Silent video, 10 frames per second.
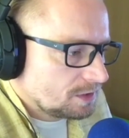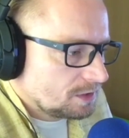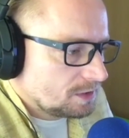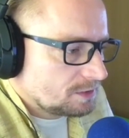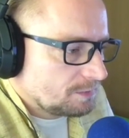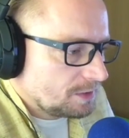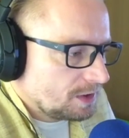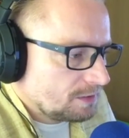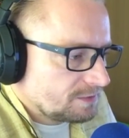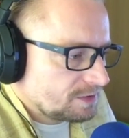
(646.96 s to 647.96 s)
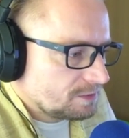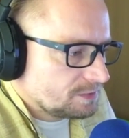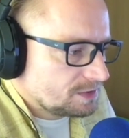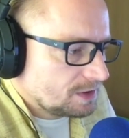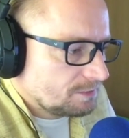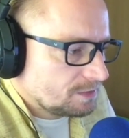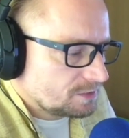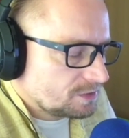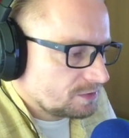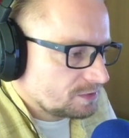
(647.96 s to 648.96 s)
Co powinienem zrobić, aby
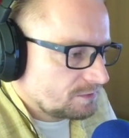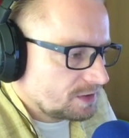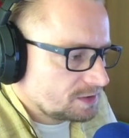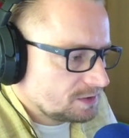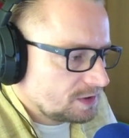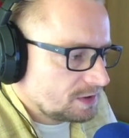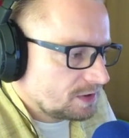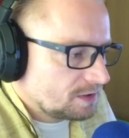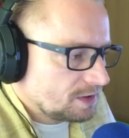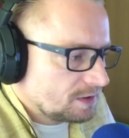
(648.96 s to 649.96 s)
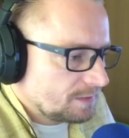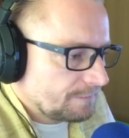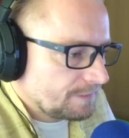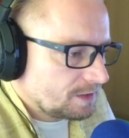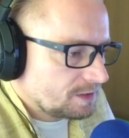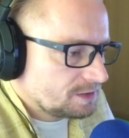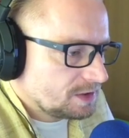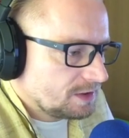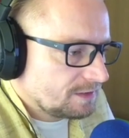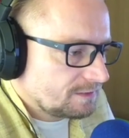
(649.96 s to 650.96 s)
osiągnąć Vrajendra Nandany?
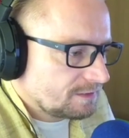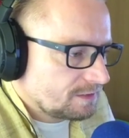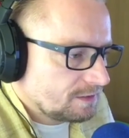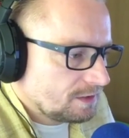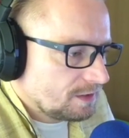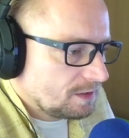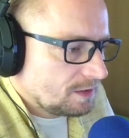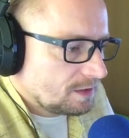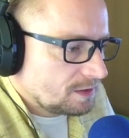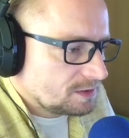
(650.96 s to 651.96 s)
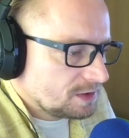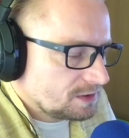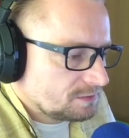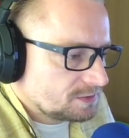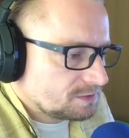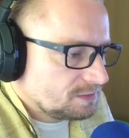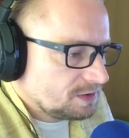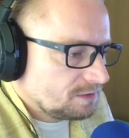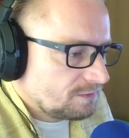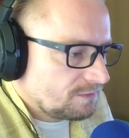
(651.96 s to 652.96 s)
Gdzie jest, gdzie
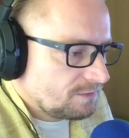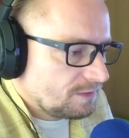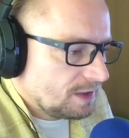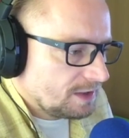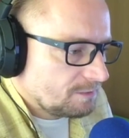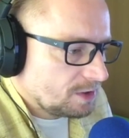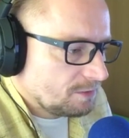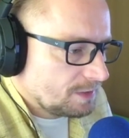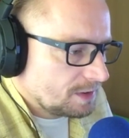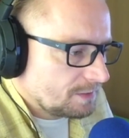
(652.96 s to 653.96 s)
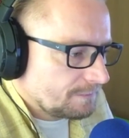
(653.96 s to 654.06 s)
brzmi flet mojego Pana?